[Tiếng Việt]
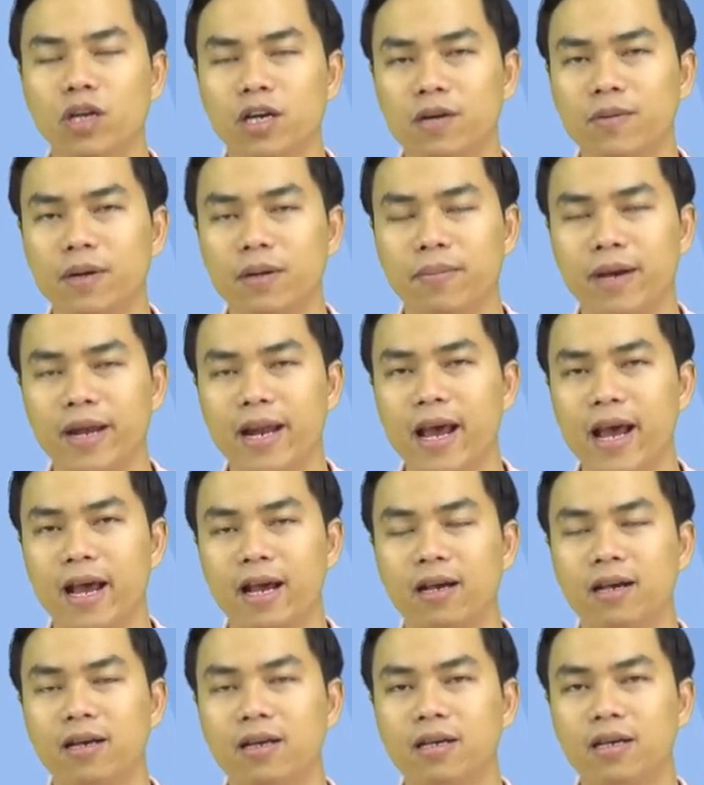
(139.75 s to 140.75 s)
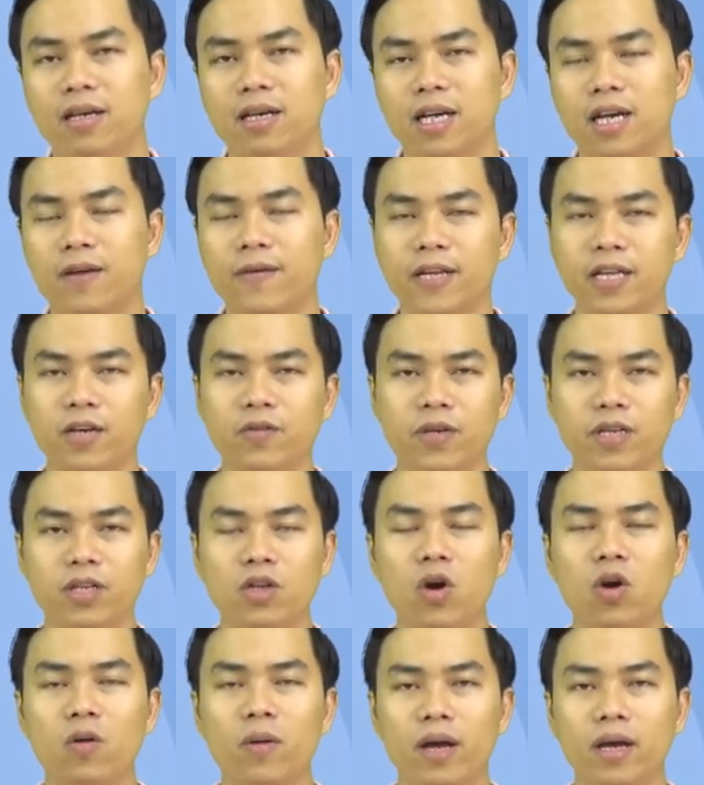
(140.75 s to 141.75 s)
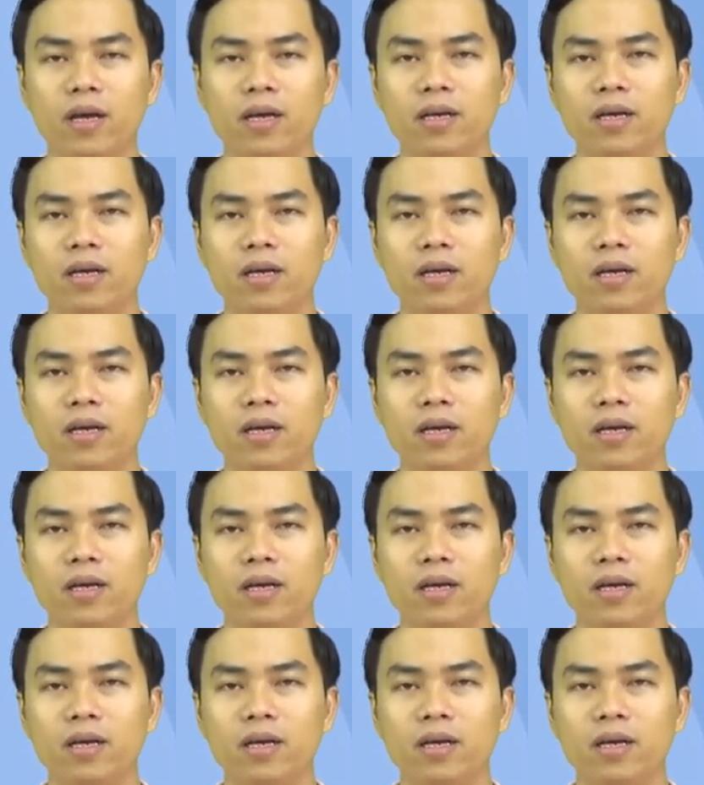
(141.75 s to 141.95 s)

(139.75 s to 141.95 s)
các bạn bán hàng các bạn hiểu ý tôi không ạ